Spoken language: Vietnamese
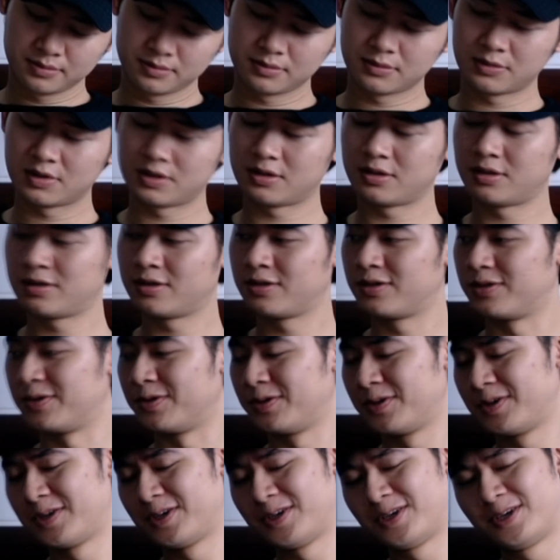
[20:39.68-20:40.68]
không biết vậy?
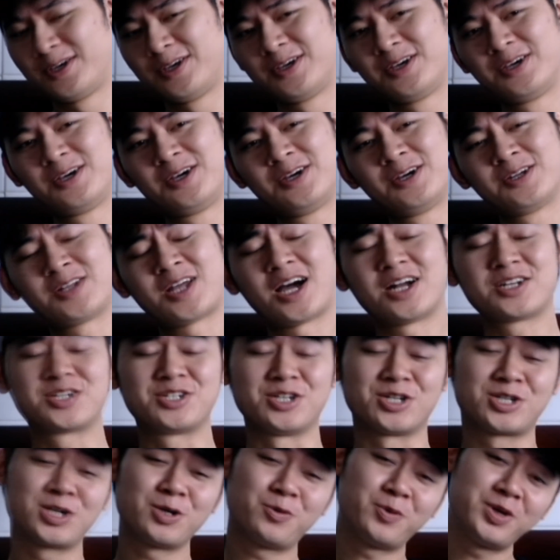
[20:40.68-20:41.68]

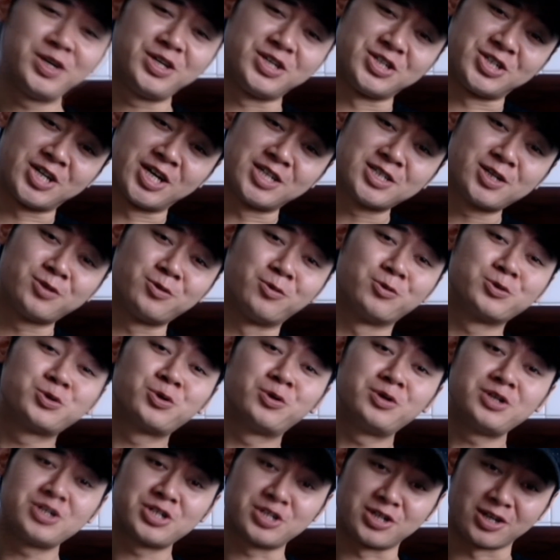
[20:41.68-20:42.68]
Chúng tôi chỉ quen
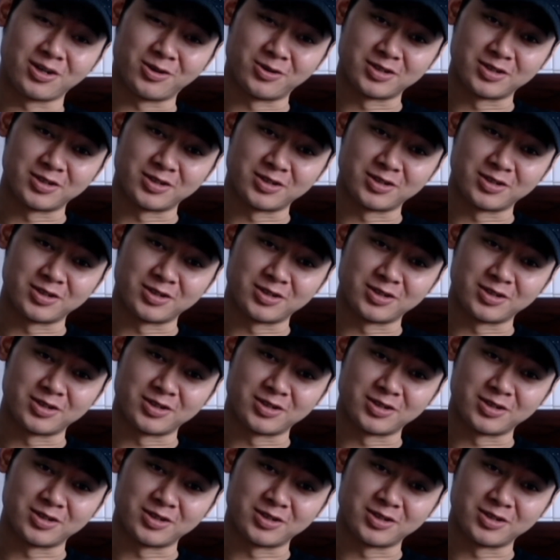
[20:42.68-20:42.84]
nhau lúc